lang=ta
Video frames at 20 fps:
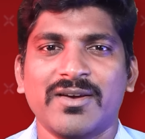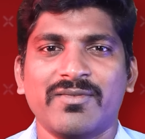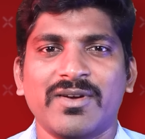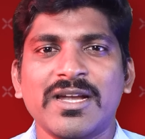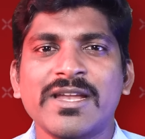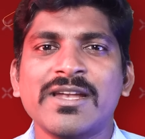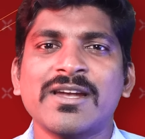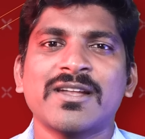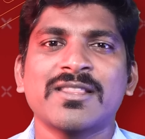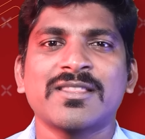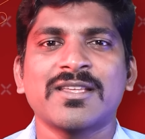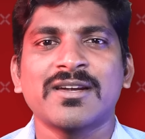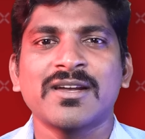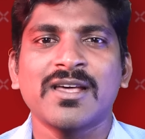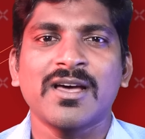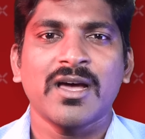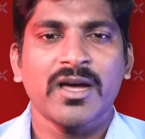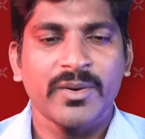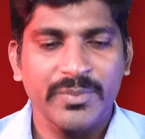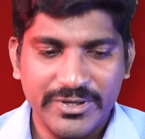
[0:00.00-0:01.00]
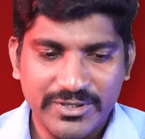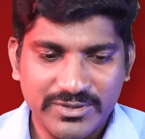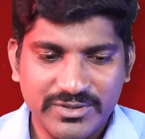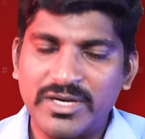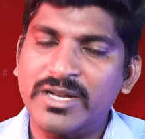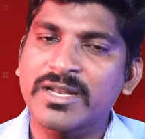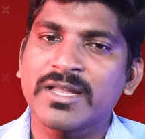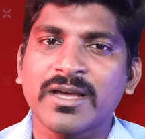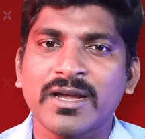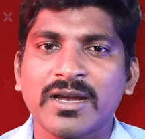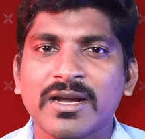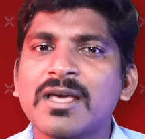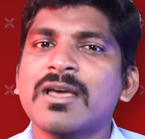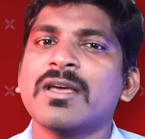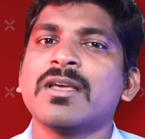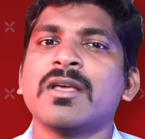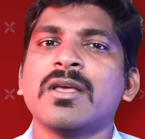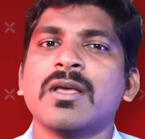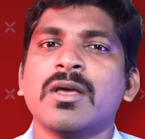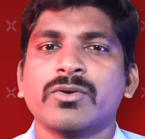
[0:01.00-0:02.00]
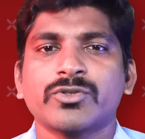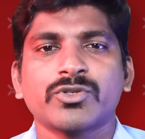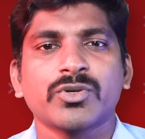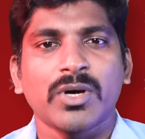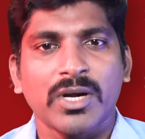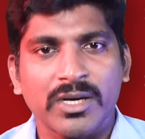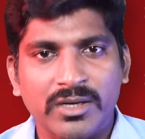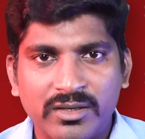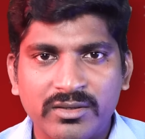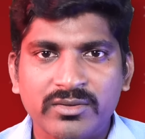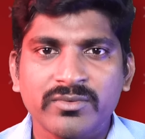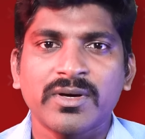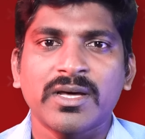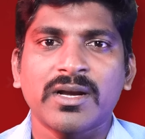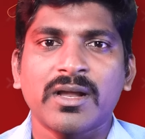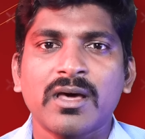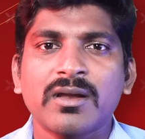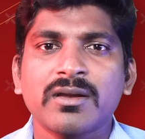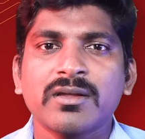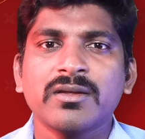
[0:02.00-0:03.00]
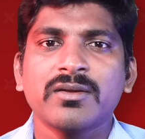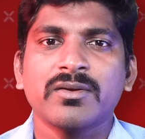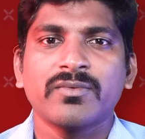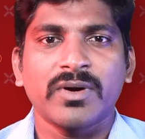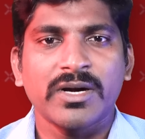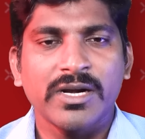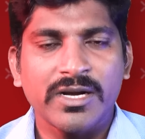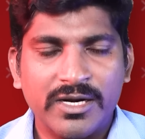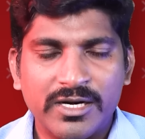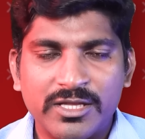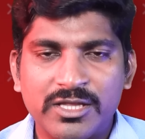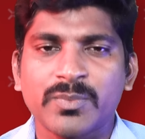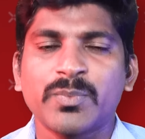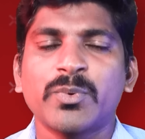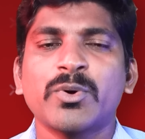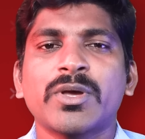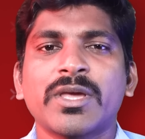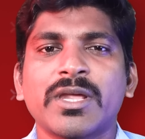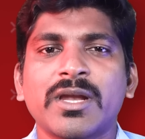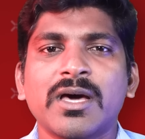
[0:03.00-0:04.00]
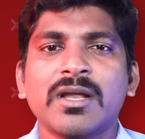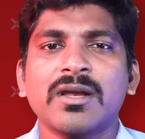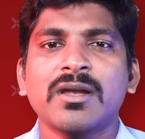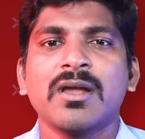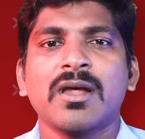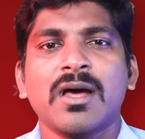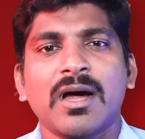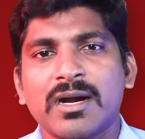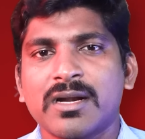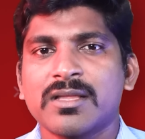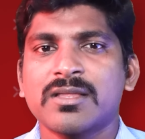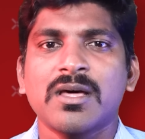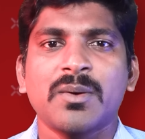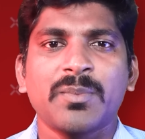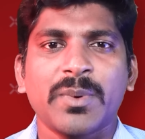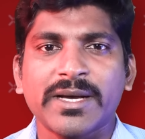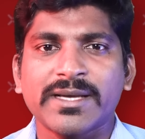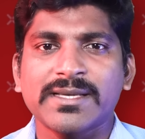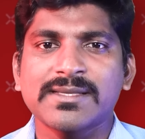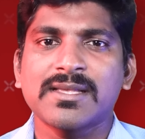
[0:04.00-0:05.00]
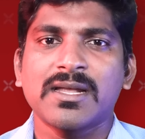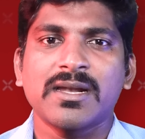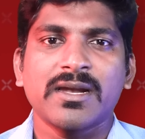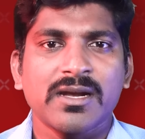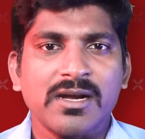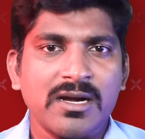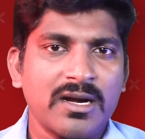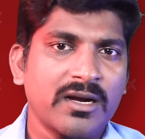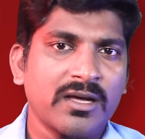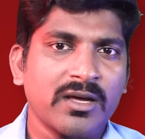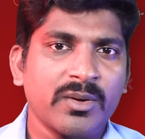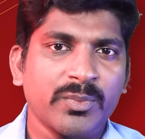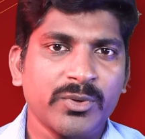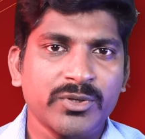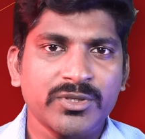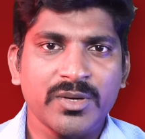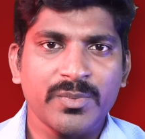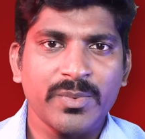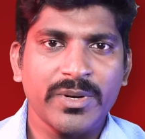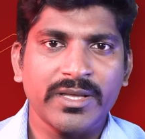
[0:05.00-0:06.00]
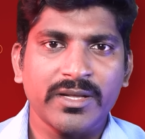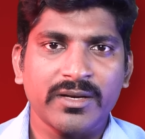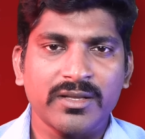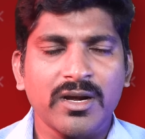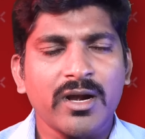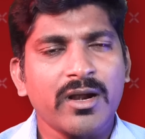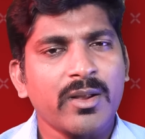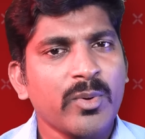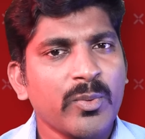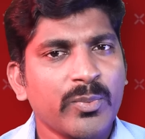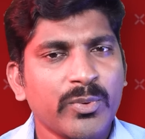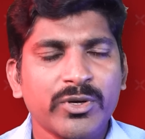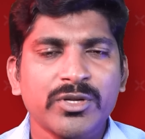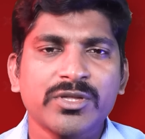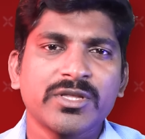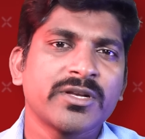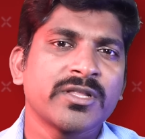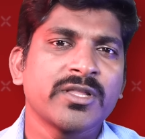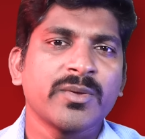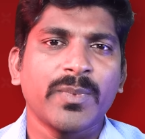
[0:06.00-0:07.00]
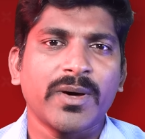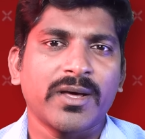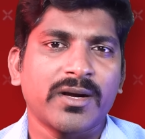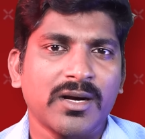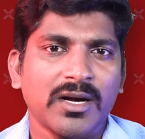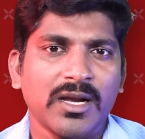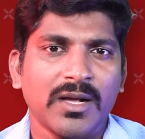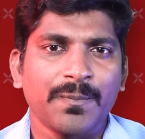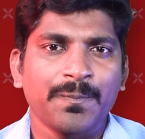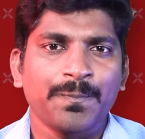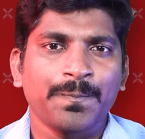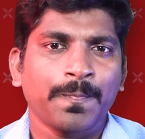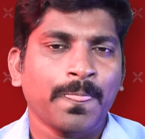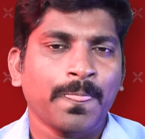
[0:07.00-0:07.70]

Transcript: வழி நடத்த அண்ணா அப்படின்னு சொல்லியிருந்தாங்கல்ல ஸோ அண்ணனும் வராரு வழி நடத்த போகிறார் அடுத்ததாக பாகிஸ்தானில் என்ன நடக்க போகுது அப்படிங்கிறதெல்லாம் நம்ம பொறுத்திருந்து பார்க்கலாம்